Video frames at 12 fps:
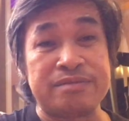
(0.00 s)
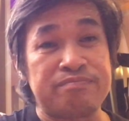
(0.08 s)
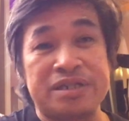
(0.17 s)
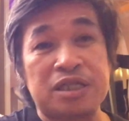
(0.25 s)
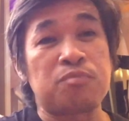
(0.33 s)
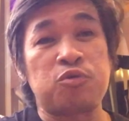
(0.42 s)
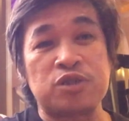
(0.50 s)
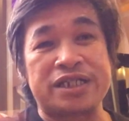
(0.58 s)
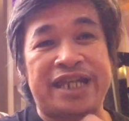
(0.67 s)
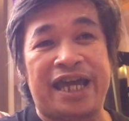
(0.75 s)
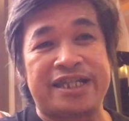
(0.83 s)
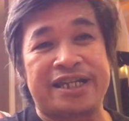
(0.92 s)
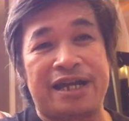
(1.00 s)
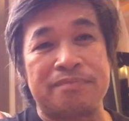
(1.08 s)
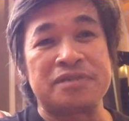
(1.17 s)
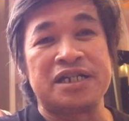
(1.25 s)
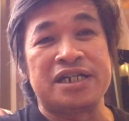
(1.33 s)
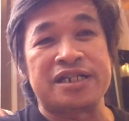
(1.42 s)
ไม่ต้องพูดก็ได้นะครับ
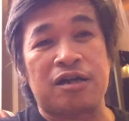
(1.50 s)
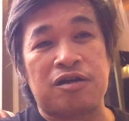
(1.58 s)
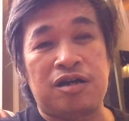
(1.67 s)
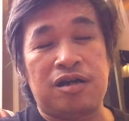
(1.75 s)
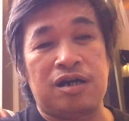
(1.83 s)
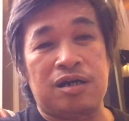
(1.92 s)
แล้วก็